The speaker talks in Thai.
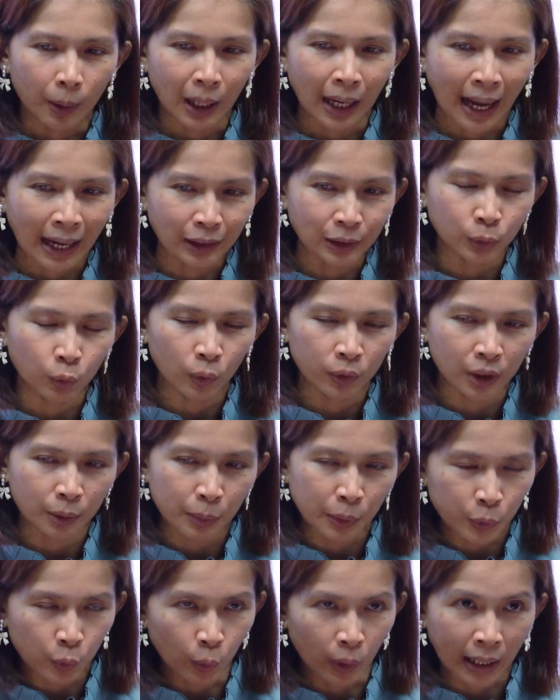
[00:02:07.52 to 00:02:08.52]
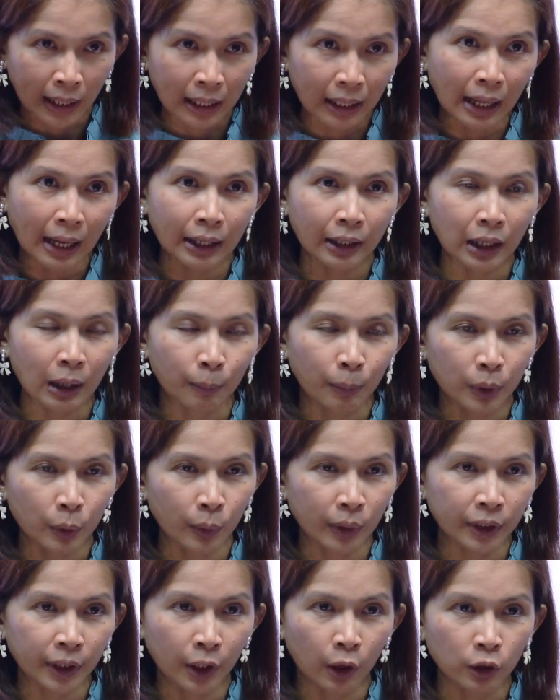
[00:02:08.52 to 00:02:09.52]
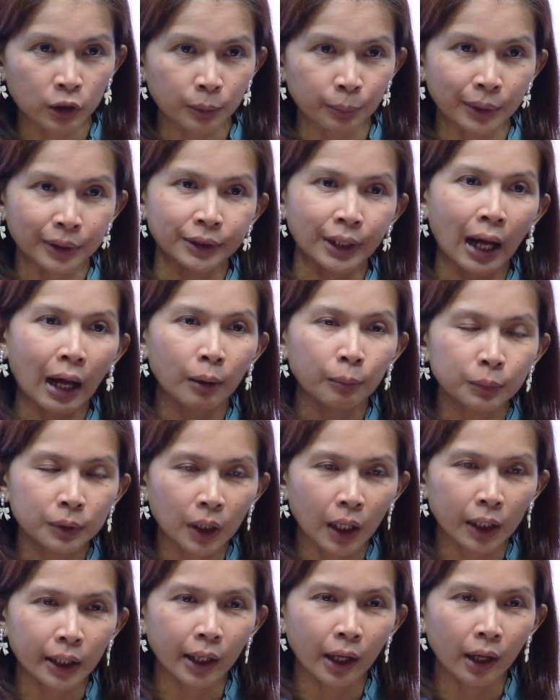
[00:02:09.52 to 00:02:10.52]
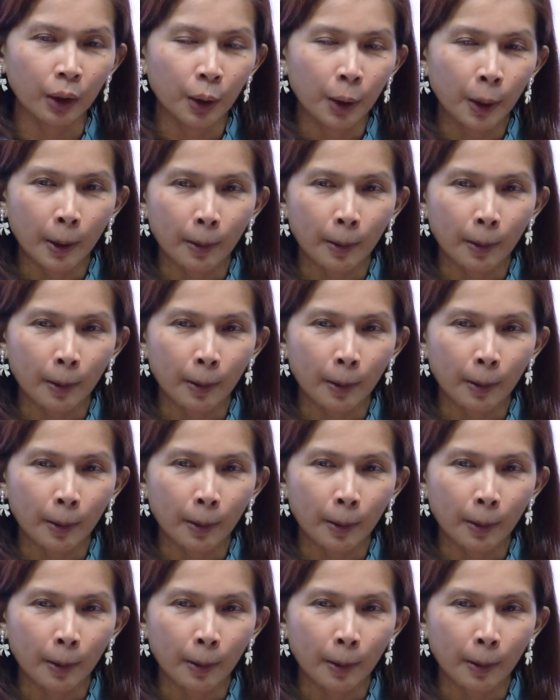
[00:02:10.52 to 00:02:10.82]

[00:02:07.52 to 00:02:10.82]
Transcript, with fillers: หลายส่วนที่มันอยู่ใกล้ๆ กับบริเวณที่เขาจะไปสร้างเมืองเนี่ย